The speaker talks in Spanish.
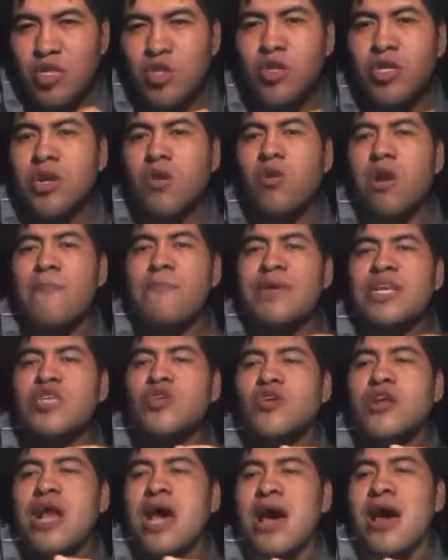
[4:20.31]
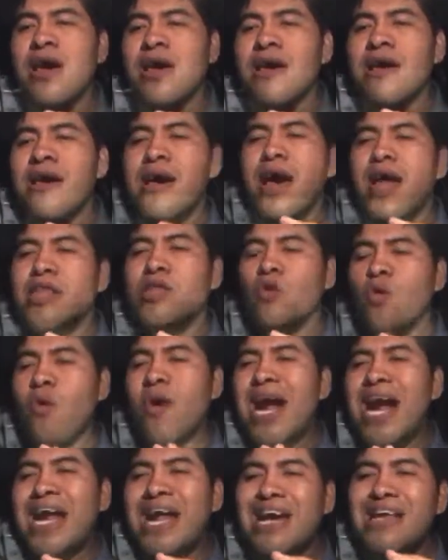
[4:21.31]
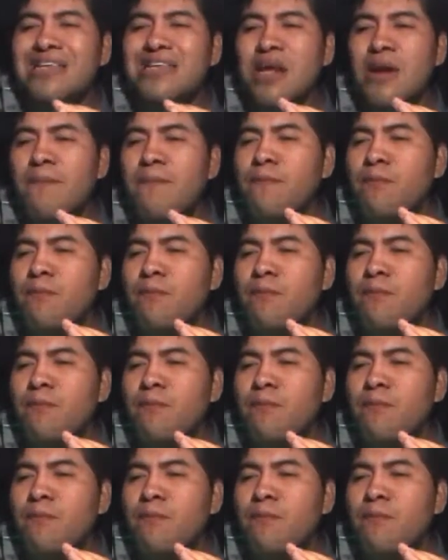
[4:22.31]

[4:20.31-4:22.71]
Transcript: Yo era una persona de un carácter